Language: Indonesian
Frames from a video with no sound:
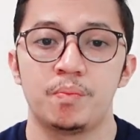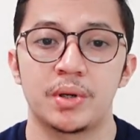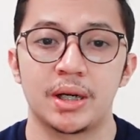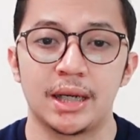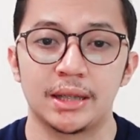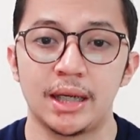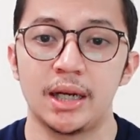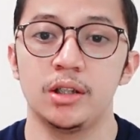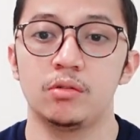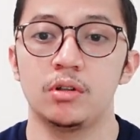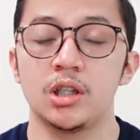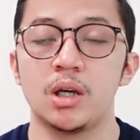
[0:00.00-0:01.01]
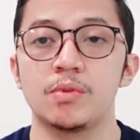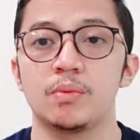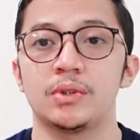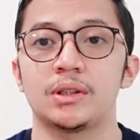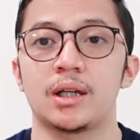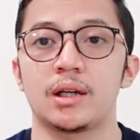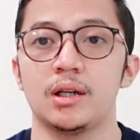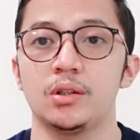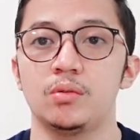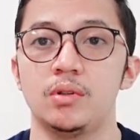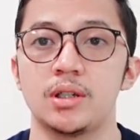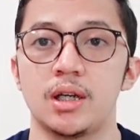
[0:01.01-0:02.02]
perkataan itu lenyap sementara
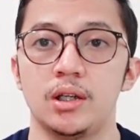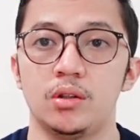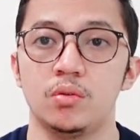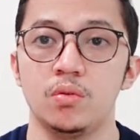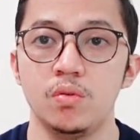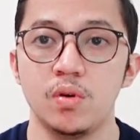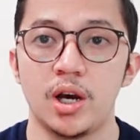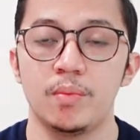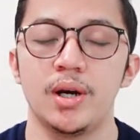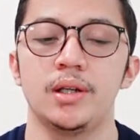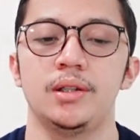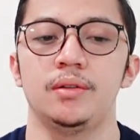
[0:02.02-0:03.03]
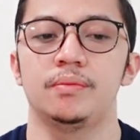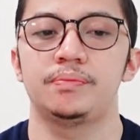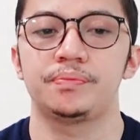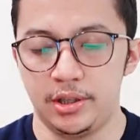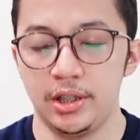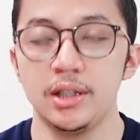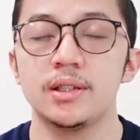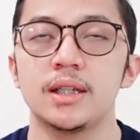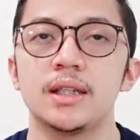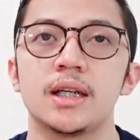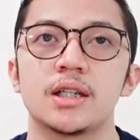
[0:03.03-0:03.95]
tulisan itu abadi. Di sini saya